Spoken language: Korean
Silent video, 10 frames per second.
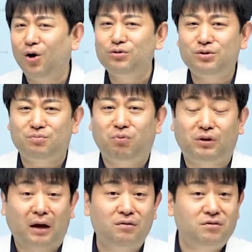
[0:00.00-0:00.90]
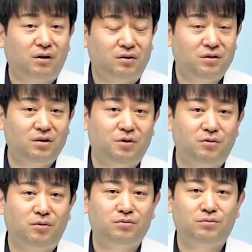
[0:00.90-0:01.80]
어, 뭐 되는 것 같은 느낌이
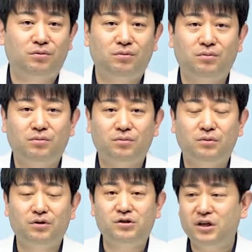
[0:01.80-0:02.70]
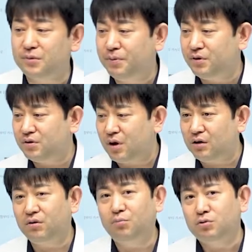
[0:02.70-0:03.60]
들거든요. 실제 이제 필기
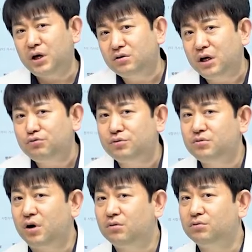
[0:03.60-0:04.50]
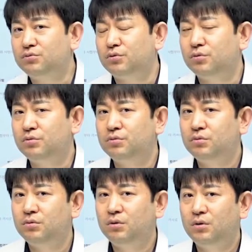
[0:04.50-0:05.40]
합격하면 어, 뭐 자기 딸 수 있을 것 같거든요.
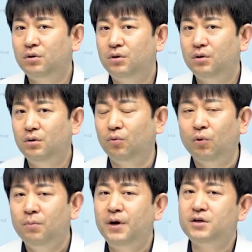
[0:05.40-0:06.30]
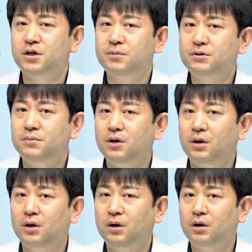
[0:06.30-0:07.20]
얼마나
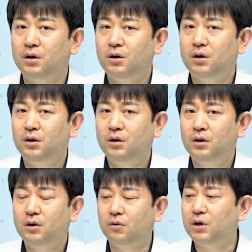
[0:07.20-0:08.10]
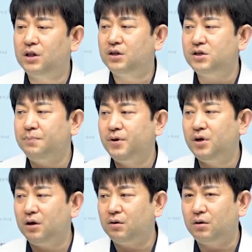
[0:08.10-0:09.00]
재밌습니까? 거기에 대한 이제
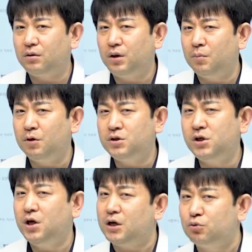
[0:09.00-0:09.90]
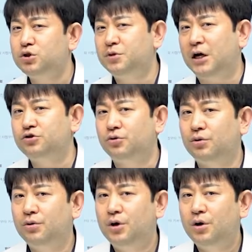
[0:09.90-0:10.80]
필기 합격되면 실기까지 욕심이
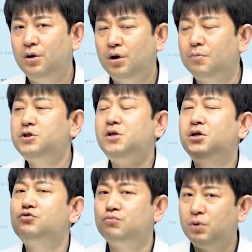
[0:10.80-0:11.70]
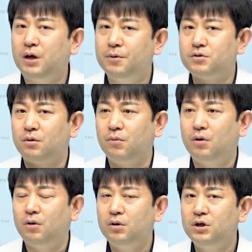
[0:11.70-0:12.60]
나죠. 그러면 실기 준비하면서
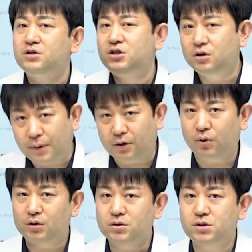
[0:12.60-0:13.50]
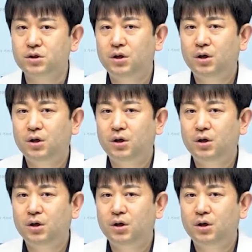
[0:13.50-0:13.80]
뭐, 이건 직업학교라든지,